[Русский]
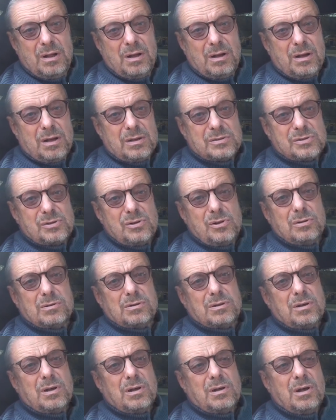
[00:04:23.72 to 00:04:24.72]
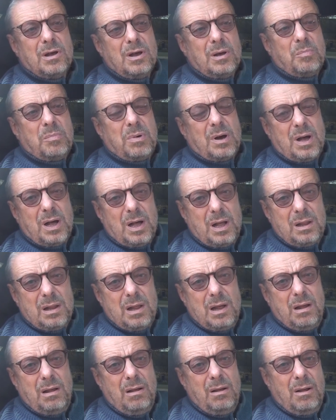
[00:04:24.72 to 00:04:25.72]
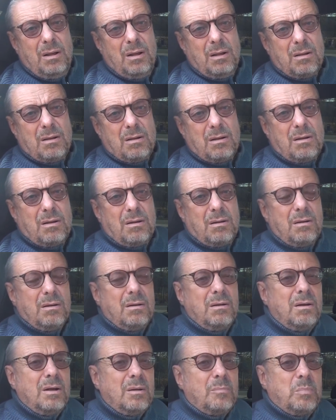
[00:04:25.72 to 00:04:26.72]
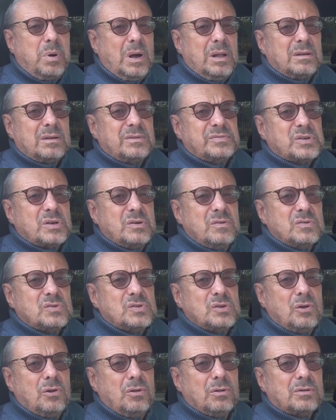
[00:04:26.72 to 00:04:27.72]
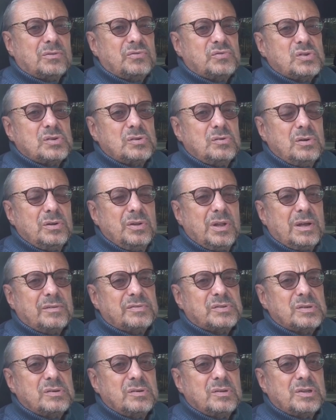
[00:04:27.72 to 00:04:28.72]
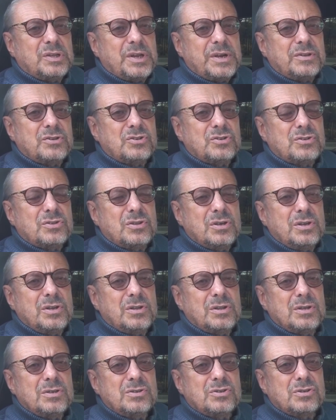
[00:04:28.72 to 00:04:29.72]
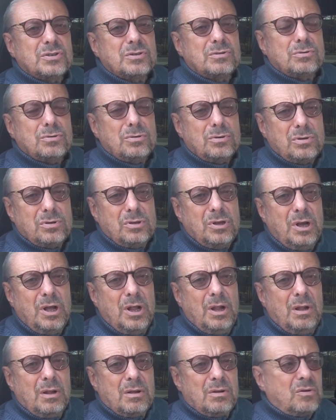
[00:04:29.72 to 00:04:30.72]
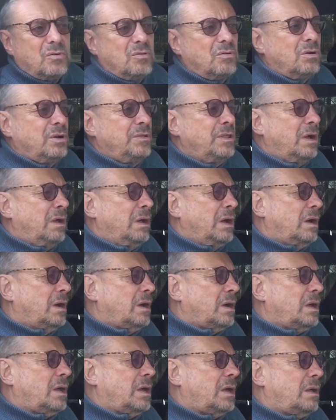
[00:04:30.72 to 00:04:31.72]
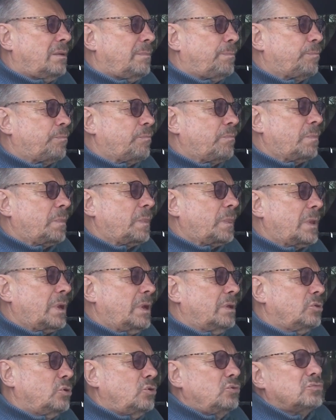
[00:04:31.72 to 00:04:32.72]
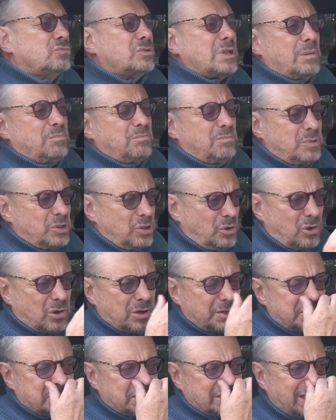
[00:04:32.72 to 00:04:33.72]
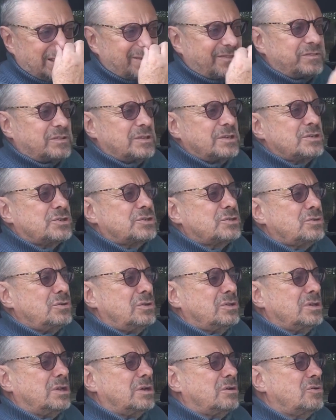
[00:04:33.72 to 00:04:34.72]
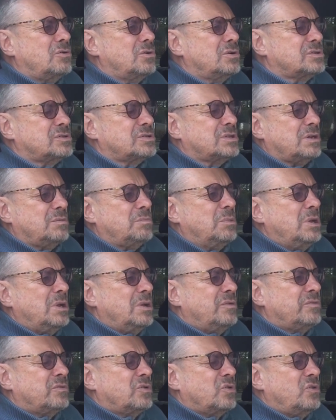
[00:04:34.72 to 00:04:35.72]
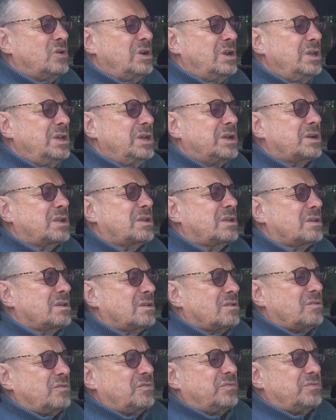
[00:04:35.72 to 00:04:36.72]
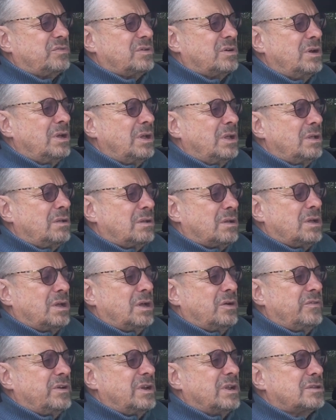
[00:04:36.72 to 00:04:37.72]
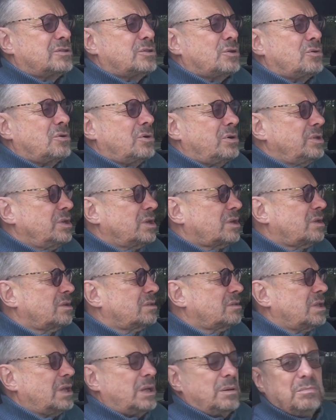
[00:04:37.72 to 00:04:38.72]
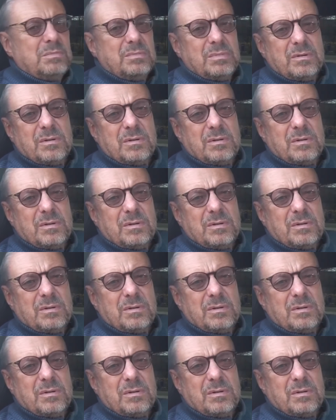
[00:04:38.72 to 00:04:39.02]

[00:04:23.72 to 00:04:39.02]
Э, золота мало, э, банковского золота всего-навсего 34 тысячи тонн. Вот. А, ну, там много десятков тысяч тонн находится там в ювелирке, в, э, в электронике, там